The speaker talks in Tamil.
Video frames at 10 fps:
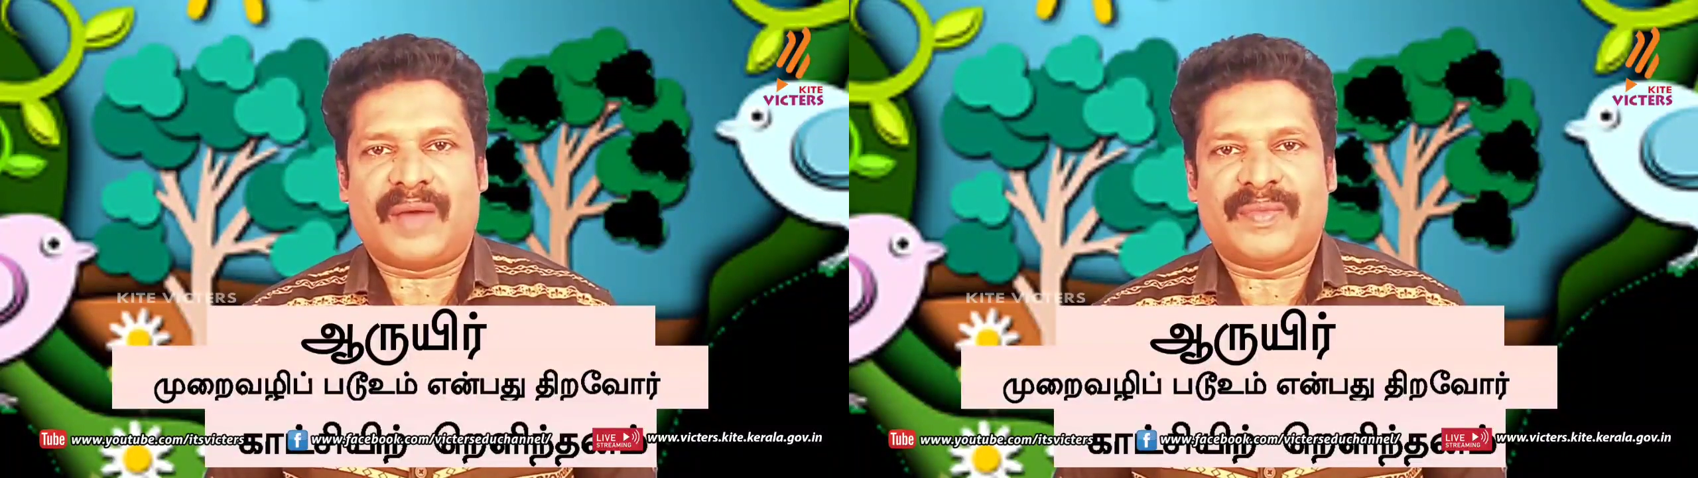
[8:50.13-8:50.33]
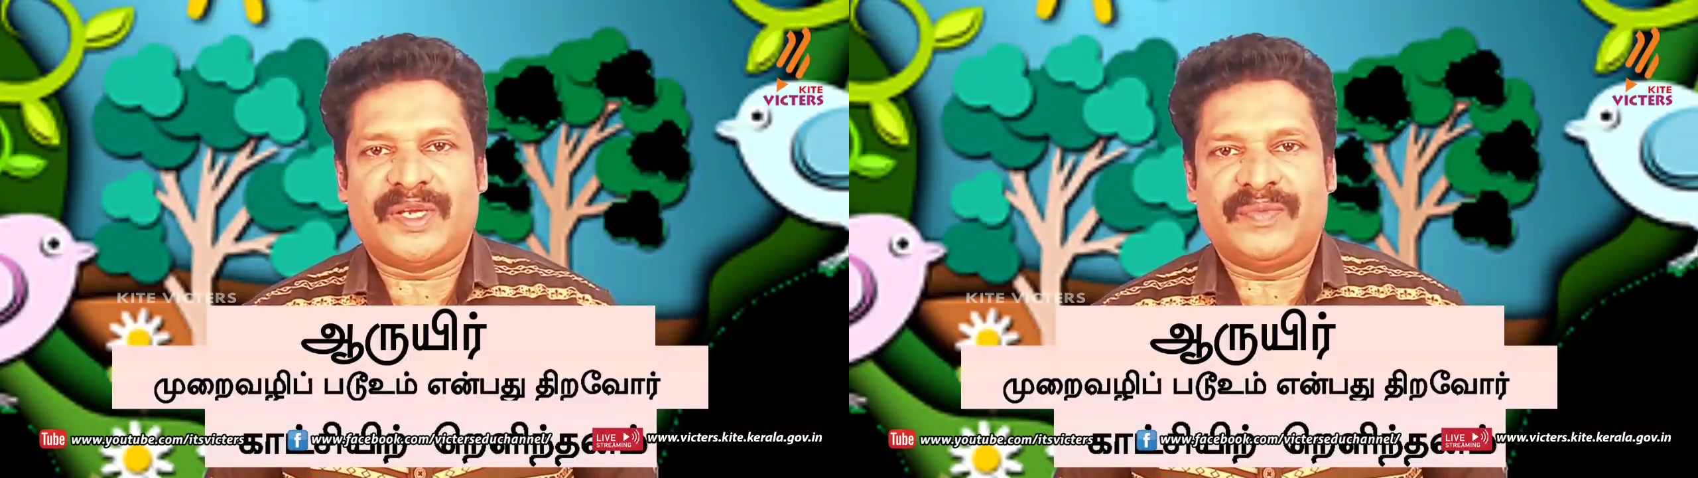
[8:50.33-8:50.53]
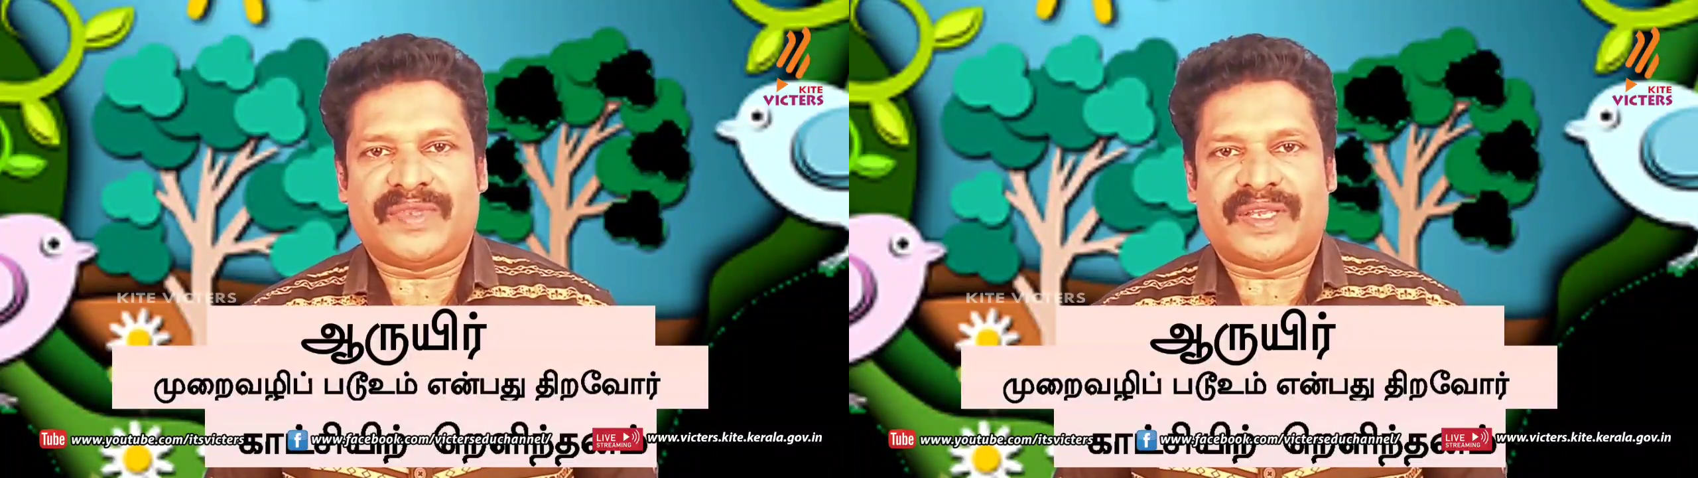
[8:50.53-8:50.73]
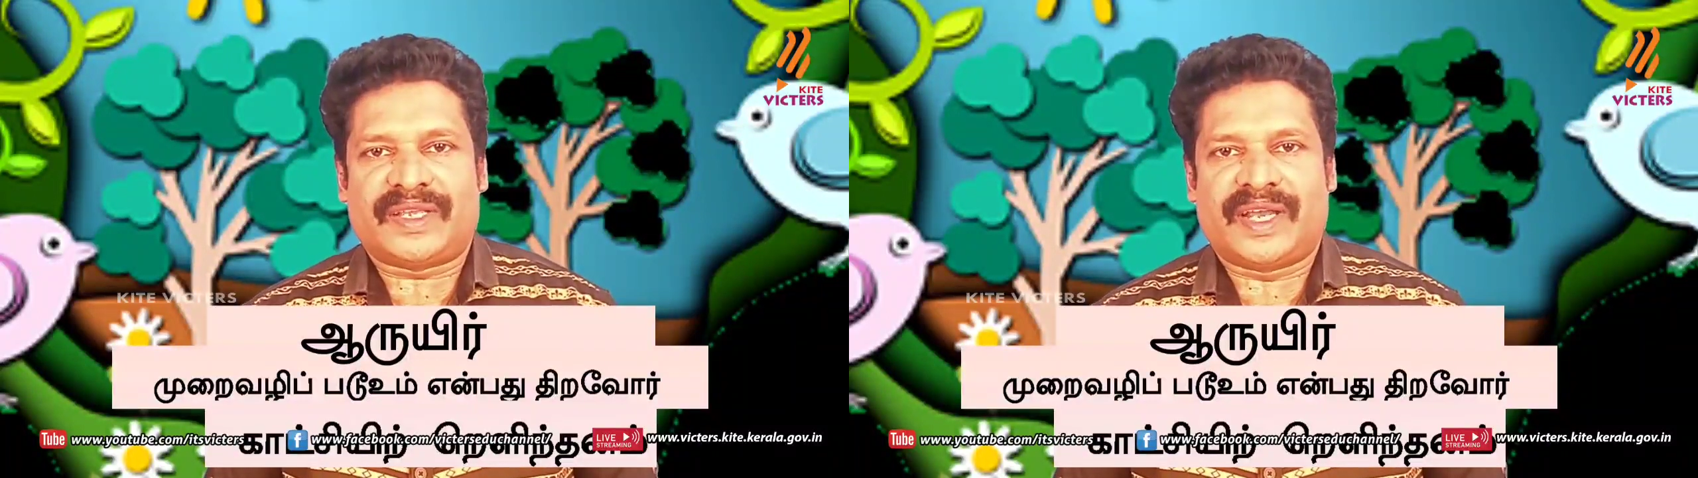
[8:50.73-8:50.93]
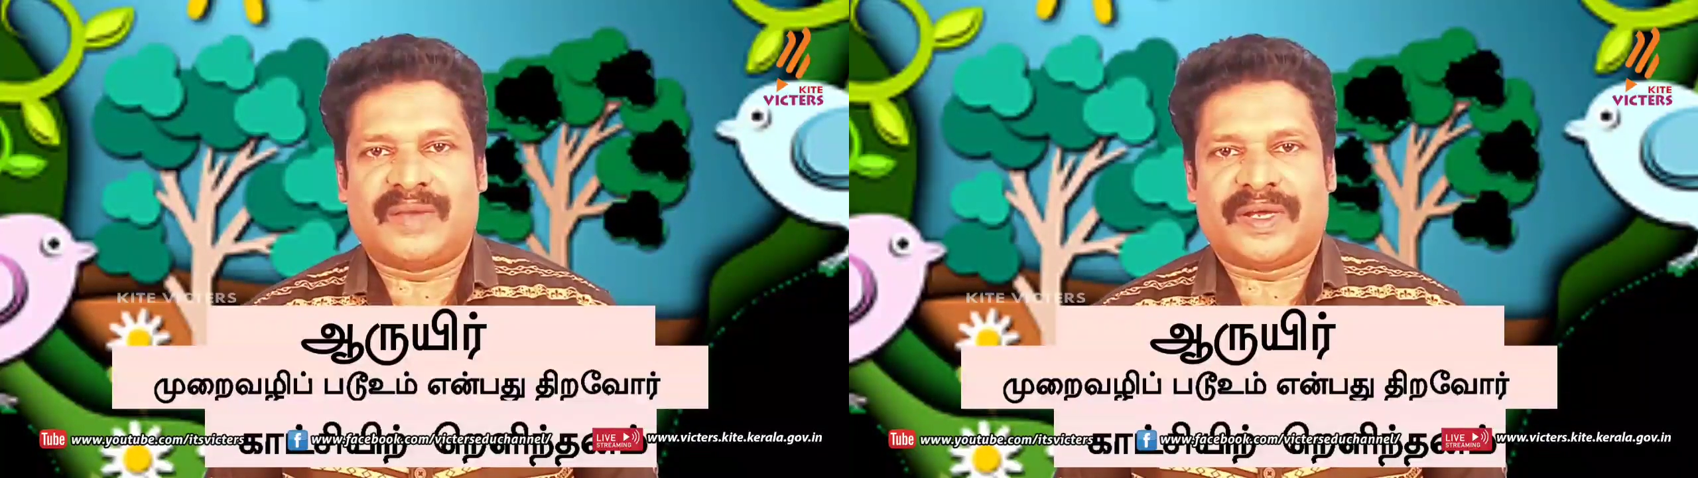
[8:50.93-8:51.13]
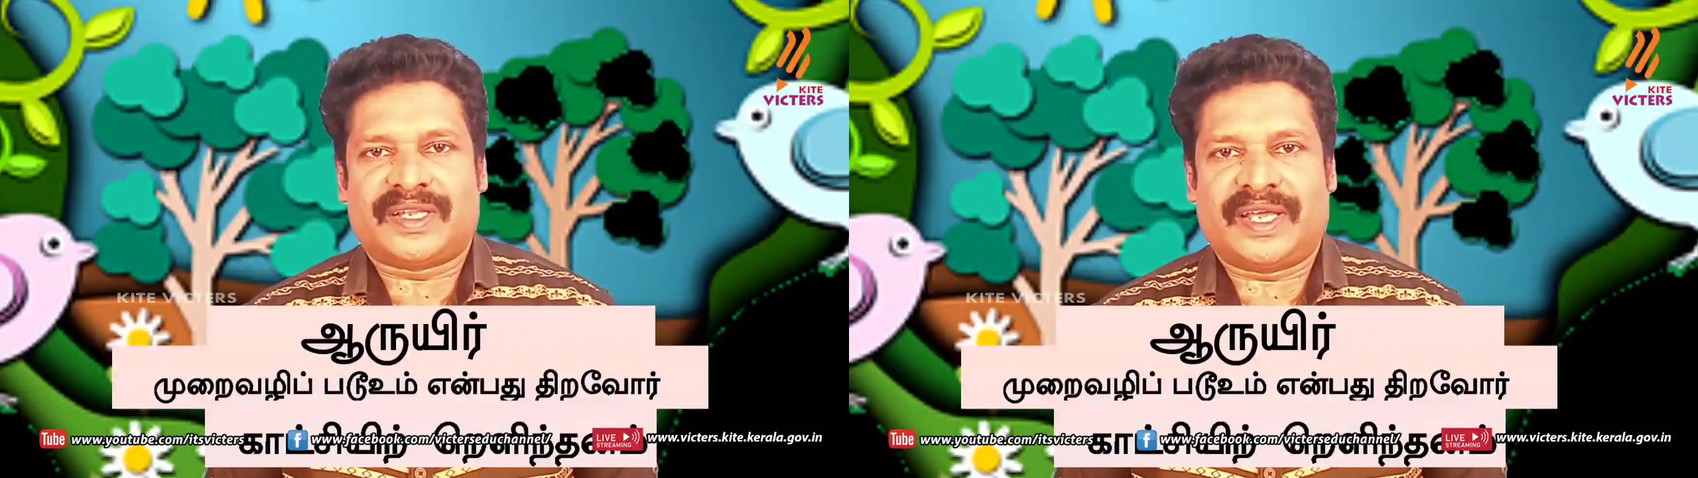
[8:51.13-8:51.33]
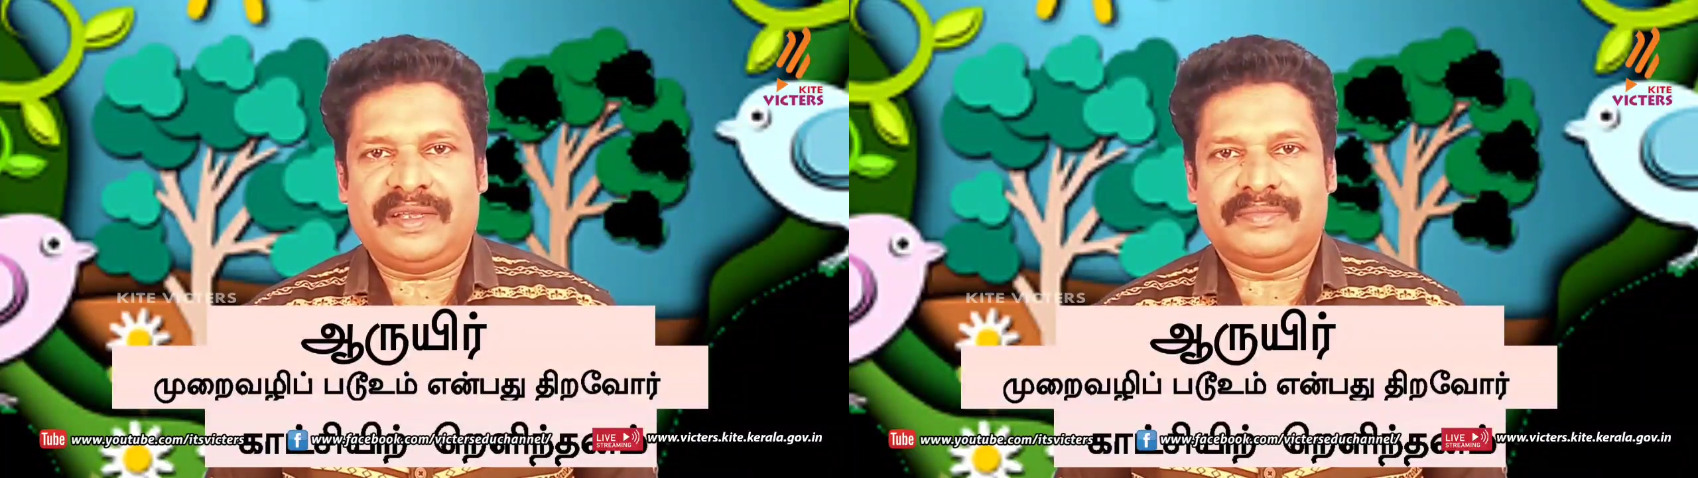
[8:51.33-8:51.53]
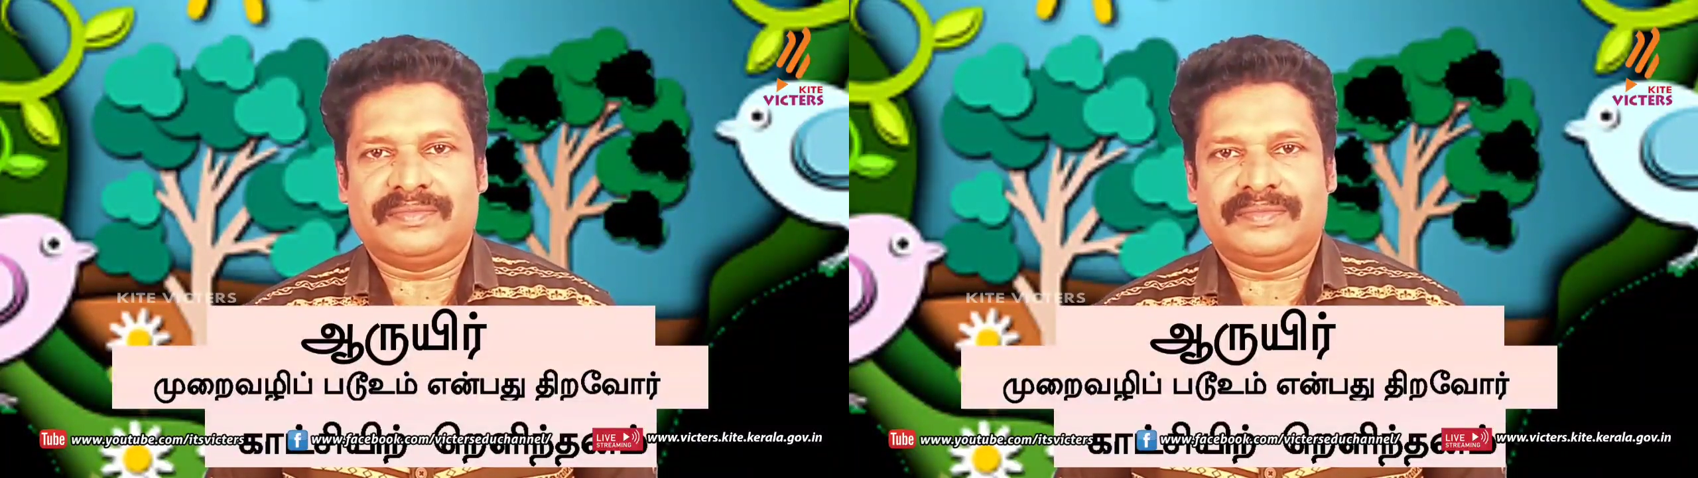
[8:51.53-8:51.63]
அமையும் என்பதை